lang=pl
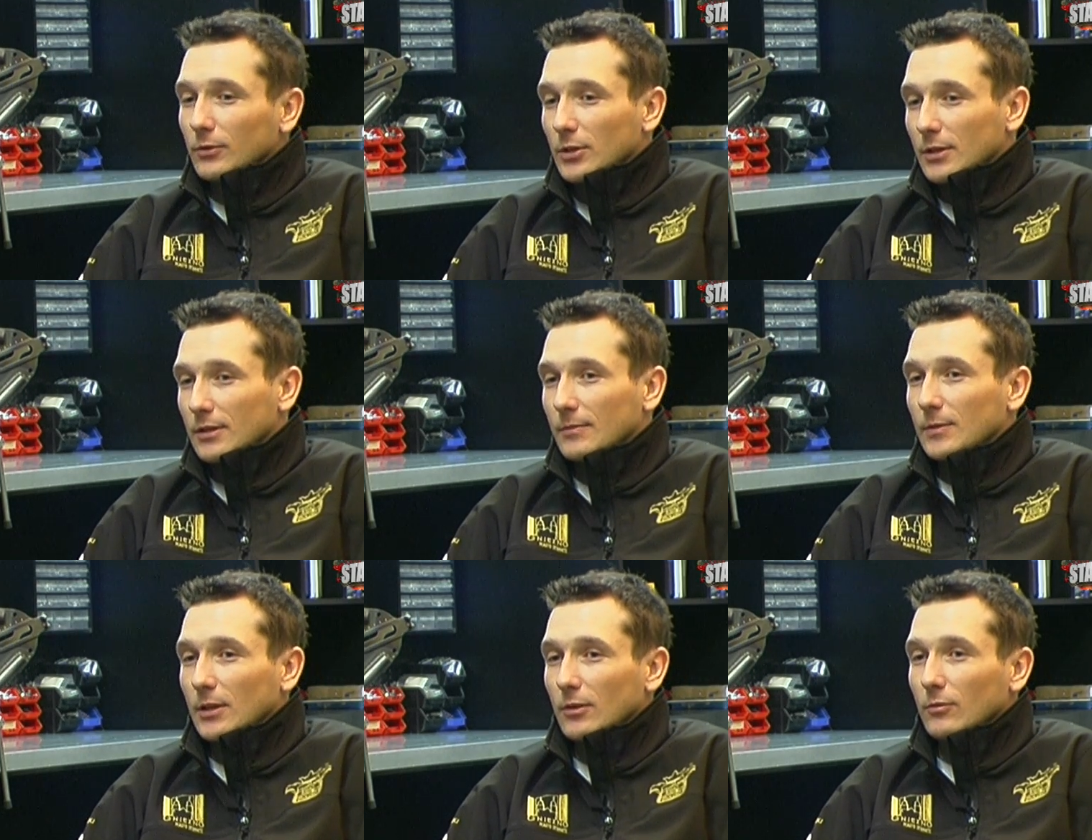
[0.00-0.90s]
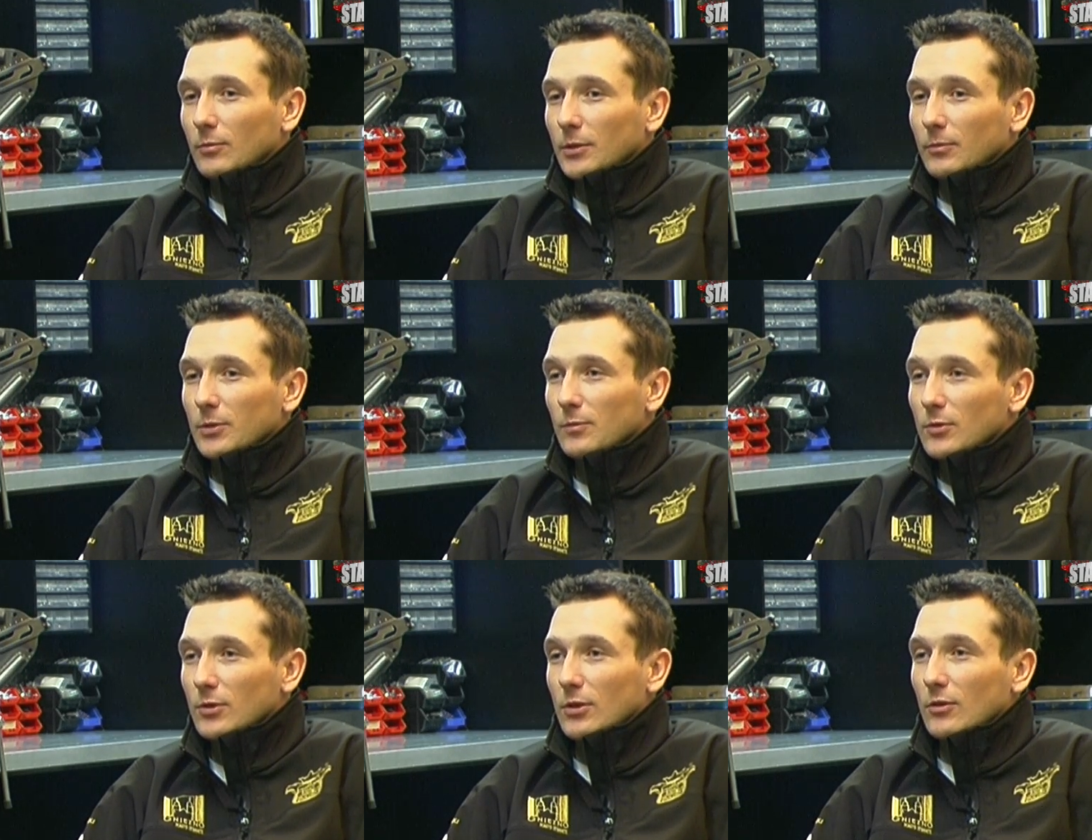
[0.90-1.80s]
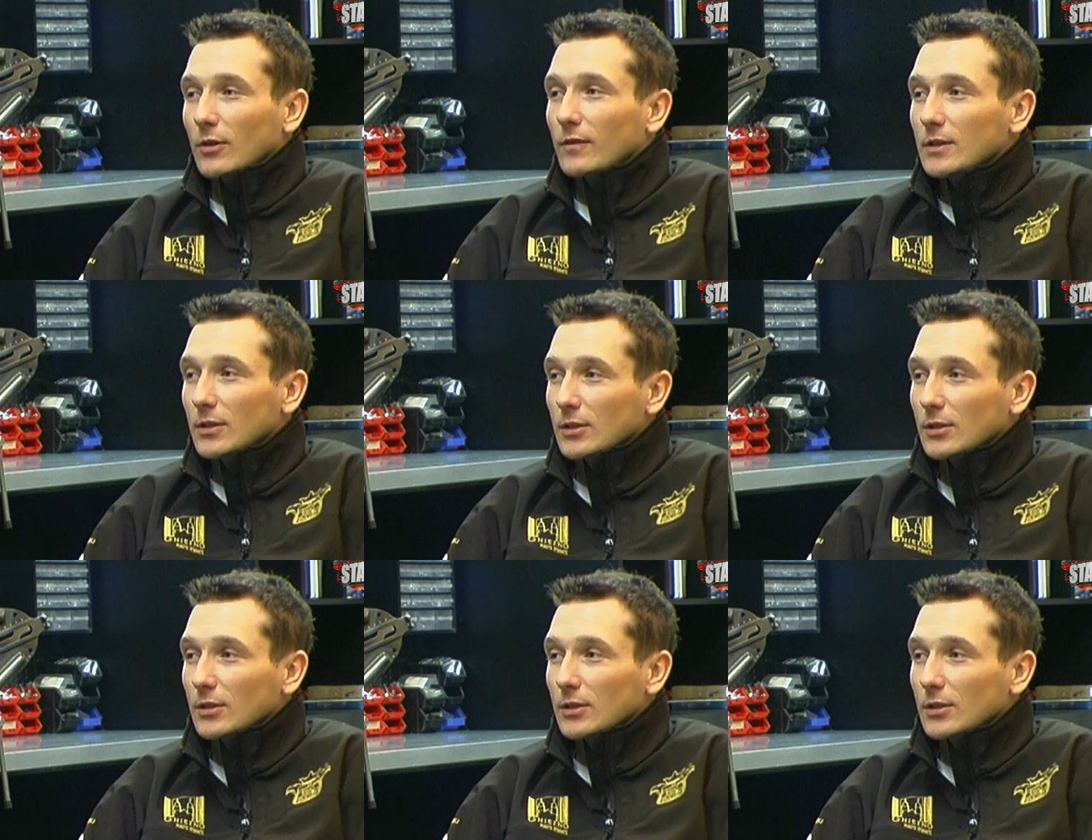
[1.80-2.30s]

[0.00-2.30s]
gdzie jestem, zajęło mi być może trochę więcej